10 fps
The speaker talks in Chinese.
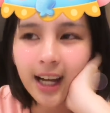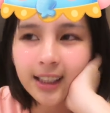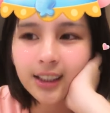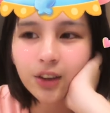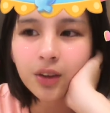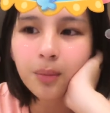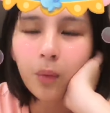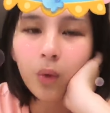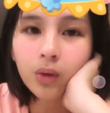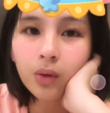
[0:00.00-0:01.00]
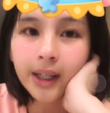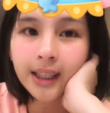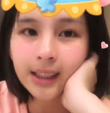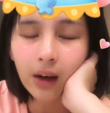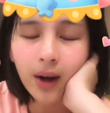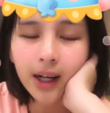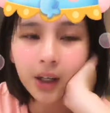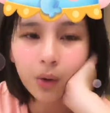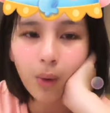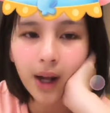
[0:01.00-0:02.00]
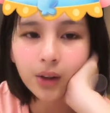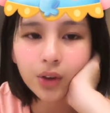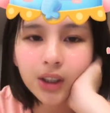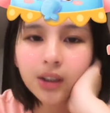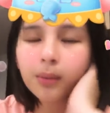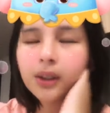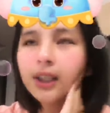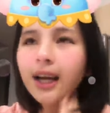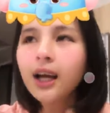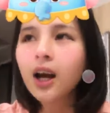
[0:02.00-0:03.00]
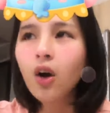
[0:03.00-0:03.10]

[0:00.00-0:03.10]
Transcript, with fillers: 安静，就我可以讲话，可以玩游戏什么的，但